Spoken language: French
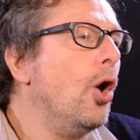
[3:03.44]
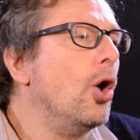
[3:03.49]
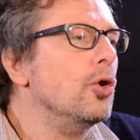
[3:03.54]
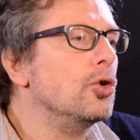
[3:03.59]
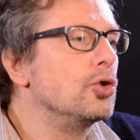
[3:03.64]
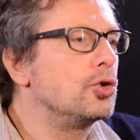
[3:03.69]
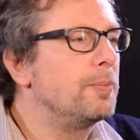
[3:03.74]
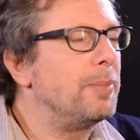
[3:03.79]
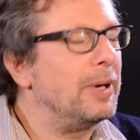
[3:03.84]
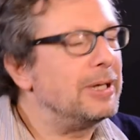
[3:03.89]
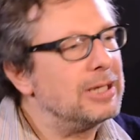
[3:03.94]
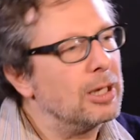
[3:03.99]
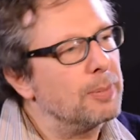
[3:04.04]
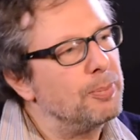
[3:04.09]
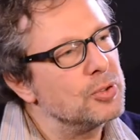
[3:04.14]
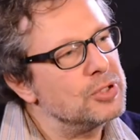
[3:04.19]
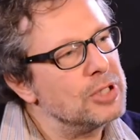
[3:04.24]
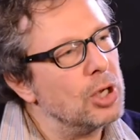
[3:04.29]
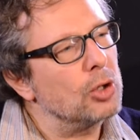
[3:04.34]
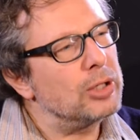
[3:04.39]
je ne vais pas dire
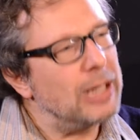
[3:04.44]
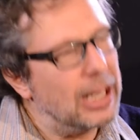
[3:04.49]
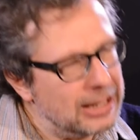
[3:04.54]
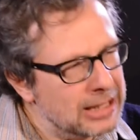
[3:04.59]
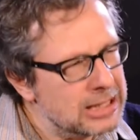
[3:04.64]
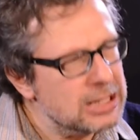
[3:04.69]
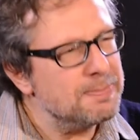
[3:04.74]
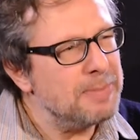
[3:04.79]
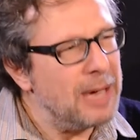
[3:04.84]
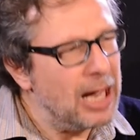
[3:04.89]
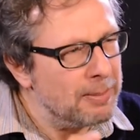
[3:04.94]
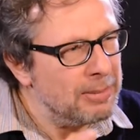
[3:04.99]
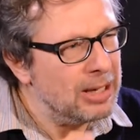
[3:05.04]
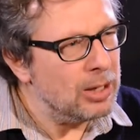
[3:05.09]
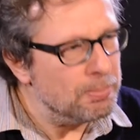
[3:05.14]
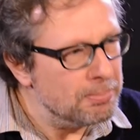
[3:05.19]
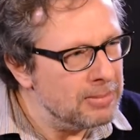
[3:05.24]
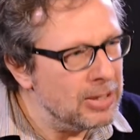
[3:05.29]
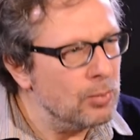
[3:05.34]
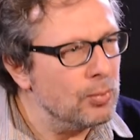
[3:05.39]
poser un regard d'expert, mais,
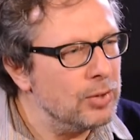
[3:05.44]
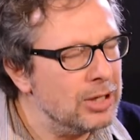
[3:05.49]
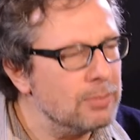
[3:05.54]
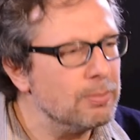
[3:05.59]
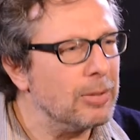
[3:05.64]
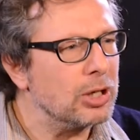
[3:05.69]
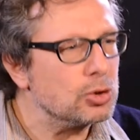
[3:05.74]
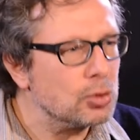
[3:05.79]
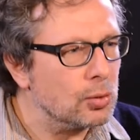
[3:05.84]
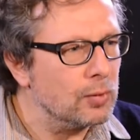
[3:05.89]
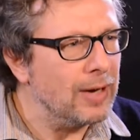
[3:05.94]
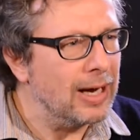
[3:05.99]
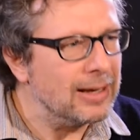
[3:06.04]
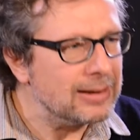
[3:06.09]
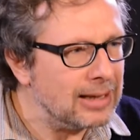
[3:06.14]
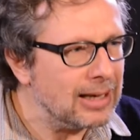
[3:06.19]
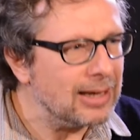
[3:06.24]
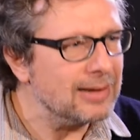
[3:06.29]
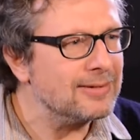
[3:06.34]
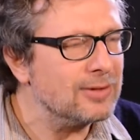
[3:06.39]
mais oui, moi je trouvais
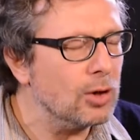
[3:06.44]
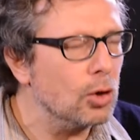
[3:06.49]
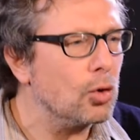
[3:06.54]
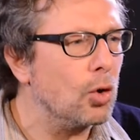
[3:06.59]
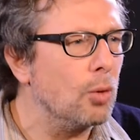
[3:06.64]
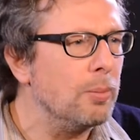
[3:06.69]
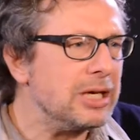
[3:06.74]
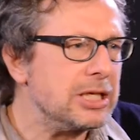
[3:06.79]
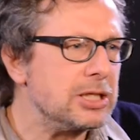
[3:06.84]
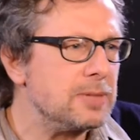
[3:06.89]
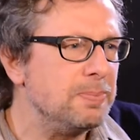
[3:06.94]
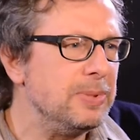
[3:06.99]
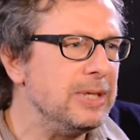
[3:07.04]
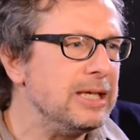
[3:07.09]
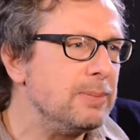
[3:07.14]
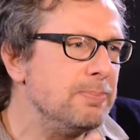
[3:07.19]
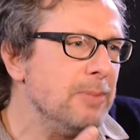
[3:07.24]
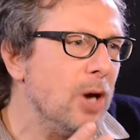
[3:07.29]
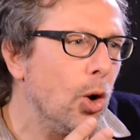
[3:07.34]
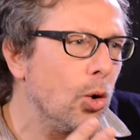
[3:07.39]
intéressant qu'on m'explique,
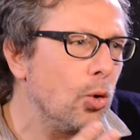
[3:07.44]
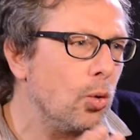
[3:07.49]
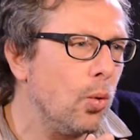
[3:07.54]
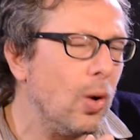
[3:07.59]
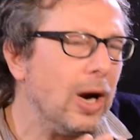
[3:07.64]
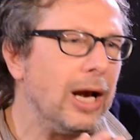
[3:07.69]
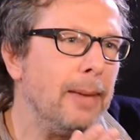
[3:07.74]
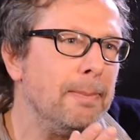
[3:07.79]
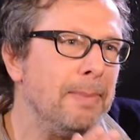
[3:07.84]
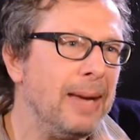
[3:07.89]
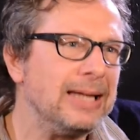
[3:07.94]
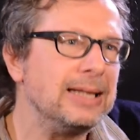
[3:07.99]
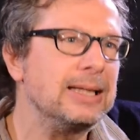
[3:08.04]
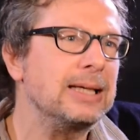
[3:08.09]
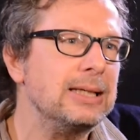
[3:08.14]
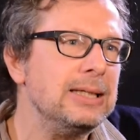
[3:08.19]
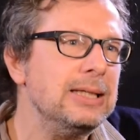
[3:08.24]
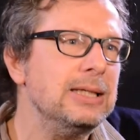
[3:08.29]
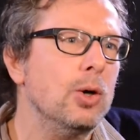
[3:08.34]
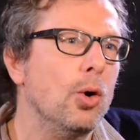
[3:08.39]
mais en quoi la
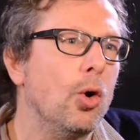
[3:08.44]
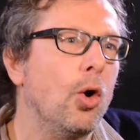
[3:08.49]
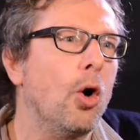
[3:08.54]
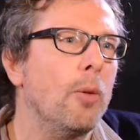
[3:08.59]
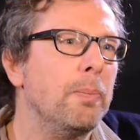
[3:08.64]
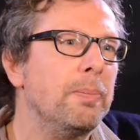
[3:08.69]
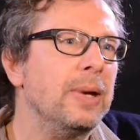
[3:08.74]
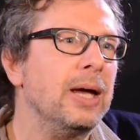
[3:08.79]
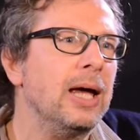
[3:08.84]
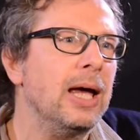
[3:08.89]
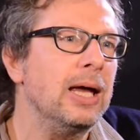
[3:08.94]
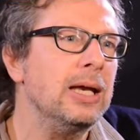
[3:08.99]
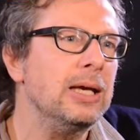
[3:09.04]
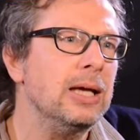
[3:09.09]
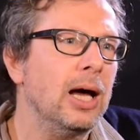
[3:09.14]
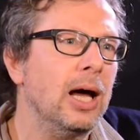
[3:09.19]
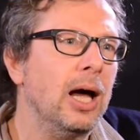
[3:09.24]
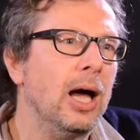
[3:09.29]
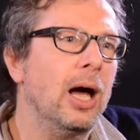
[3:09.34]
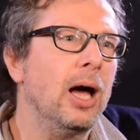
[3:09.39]
batterie
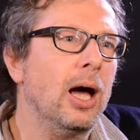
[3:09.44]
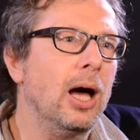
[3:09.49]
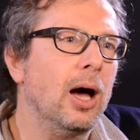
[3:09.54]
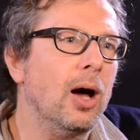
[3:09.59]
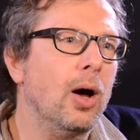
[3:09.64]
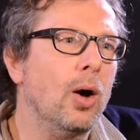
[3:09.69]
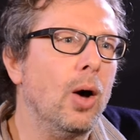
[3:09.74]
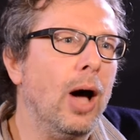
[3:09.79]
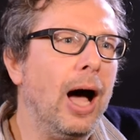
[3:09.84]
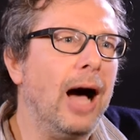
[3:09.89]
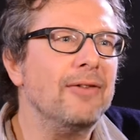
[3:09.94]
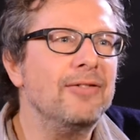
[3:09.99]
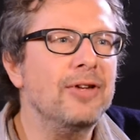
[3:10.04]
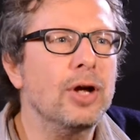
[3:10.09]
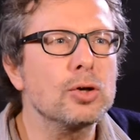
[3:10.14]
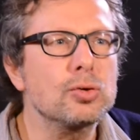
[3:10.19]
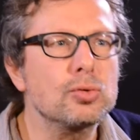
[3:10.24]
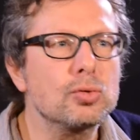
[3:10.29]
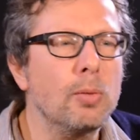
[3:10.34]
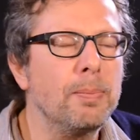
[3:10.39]
européenne euh, avait
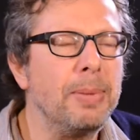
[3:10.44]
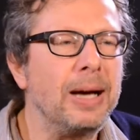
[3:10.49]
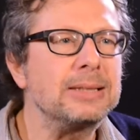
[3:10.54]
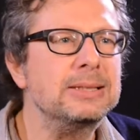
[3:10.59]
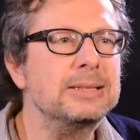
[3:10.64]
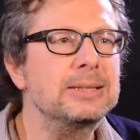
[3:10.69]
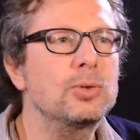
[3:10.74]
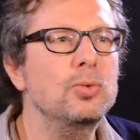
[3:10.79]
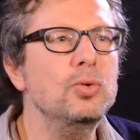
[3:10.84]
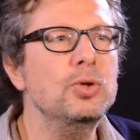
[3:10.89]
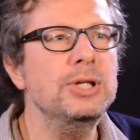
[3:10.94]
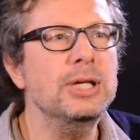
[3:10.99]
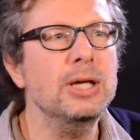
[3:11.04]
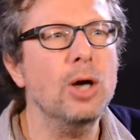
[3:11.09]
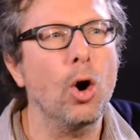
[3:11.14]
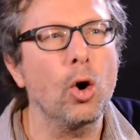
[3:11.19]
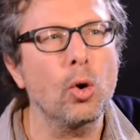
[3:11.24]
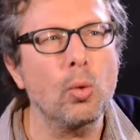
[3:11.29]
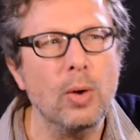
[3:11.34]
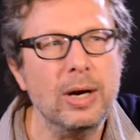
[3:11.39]
un son particulier,
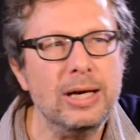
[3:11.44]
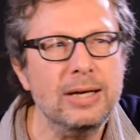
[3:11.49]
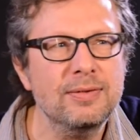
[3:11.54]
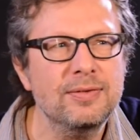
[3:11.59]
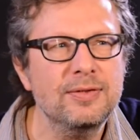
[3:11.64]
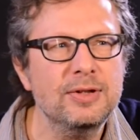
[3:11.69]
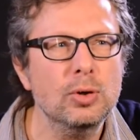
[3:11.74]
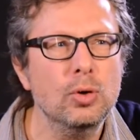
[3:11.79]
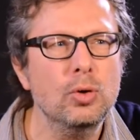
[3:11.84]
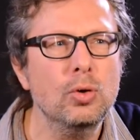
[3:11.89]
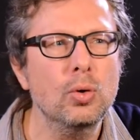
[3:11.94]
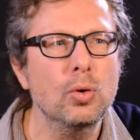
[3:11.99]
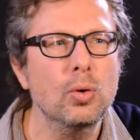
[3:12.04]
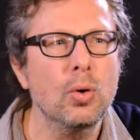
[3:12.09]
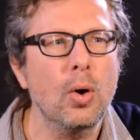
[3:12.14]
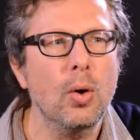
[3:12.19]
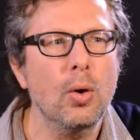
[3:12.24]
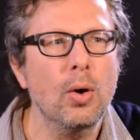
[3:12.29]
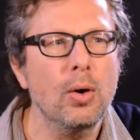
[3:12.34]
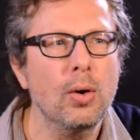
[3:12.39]
en quoi les
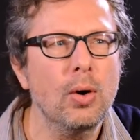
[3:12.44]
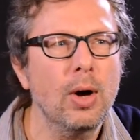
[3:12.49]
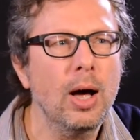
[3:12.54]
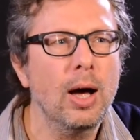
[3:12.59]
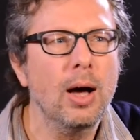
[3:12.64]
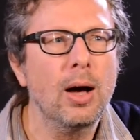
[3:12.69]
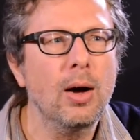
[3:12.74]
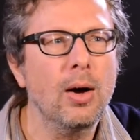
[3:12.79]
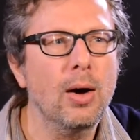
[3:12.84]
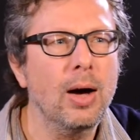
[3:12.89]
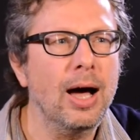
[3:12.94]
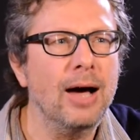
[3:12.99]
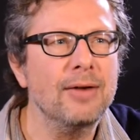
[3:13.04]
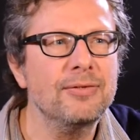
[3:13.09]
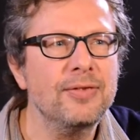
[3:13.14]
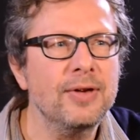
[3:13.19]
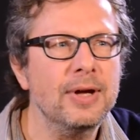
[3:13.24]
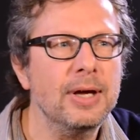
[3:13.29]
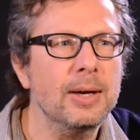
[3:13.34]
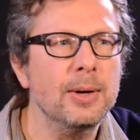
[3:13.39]
violons euh, euh,
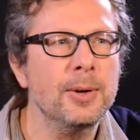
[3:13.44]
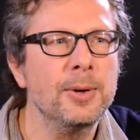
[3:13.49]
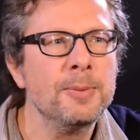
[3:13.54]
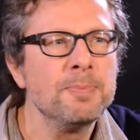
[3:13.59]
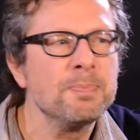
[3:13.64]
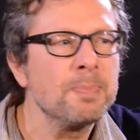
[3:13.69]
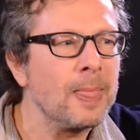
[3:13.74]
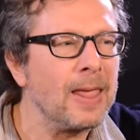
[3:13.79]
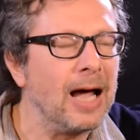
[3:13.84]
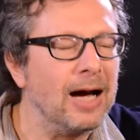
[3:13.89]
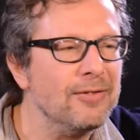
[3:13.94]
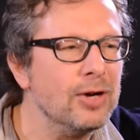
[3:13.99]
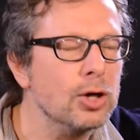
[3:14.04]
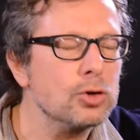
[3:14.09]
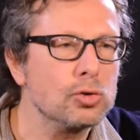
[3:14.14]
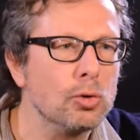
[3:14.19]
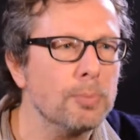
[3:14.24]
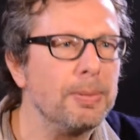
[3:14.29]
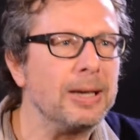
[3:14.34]
avaient, un son